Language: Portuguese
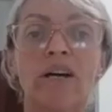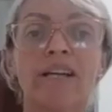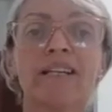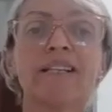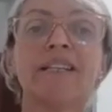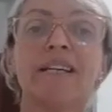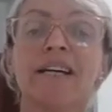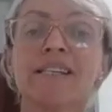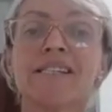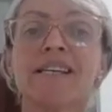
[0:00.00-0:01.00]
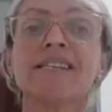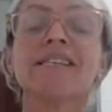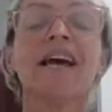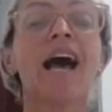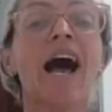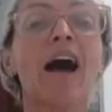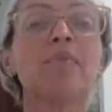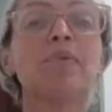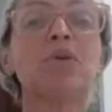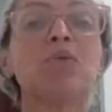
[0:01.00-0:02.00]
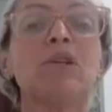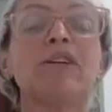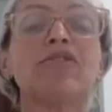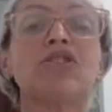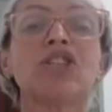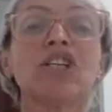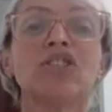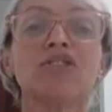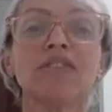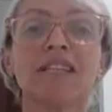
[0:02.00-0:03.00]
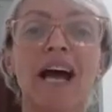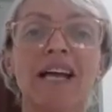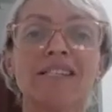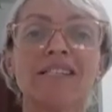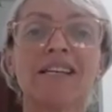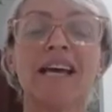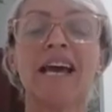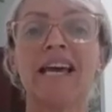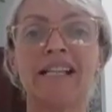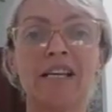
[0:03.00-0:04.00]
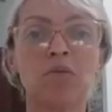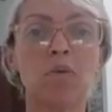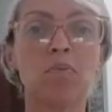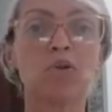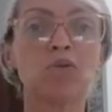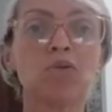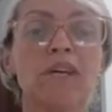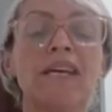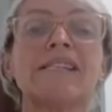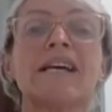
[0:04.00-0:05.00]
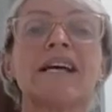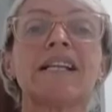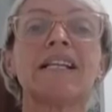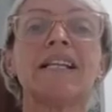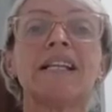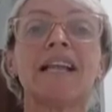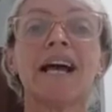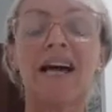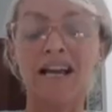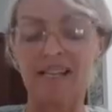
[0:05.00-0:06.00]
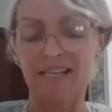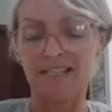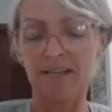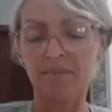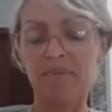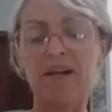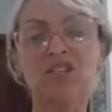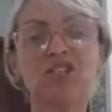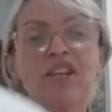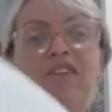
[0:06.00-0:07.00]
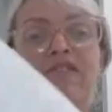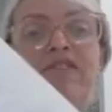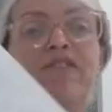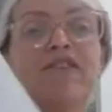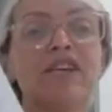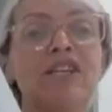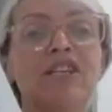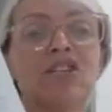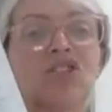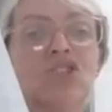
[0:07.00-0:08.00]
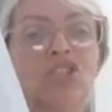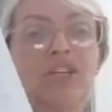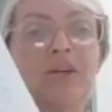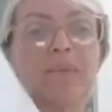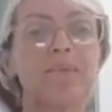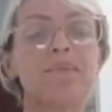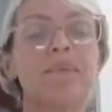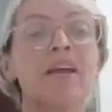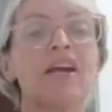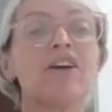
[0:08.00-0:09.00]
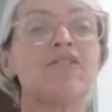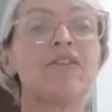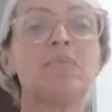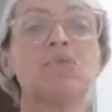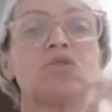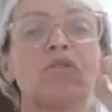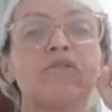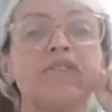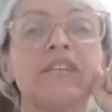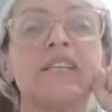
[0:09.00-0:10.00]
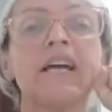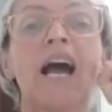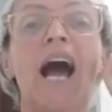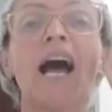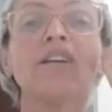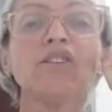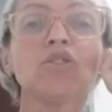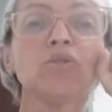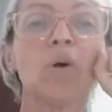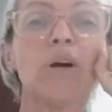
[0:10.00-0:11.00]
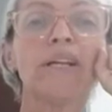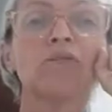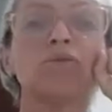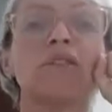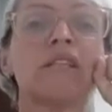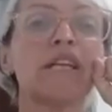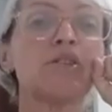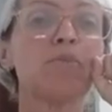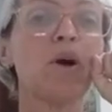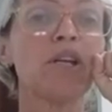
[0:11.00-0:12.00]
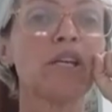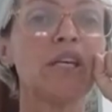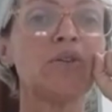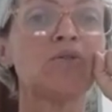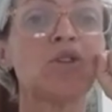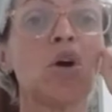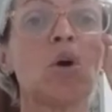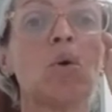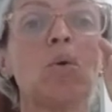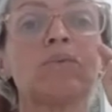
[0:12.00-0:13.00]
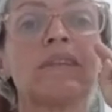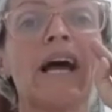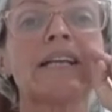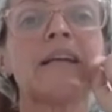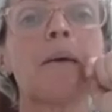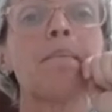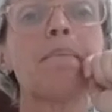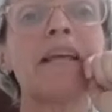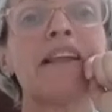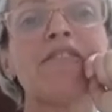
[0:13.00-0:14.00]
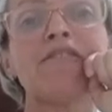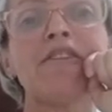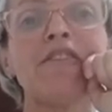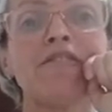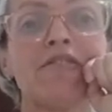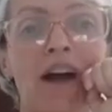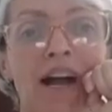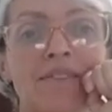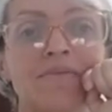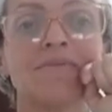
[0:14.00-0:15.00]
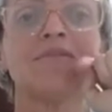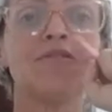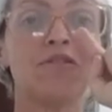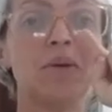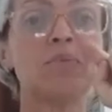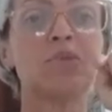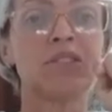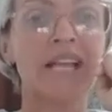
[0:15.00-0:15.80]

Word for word: Agora, crianças, abram o livro de atividades em língua portuguesa, lá na página 20. Vamos ouvir a história dos três porquinhos, contada pela Fafá. Vamos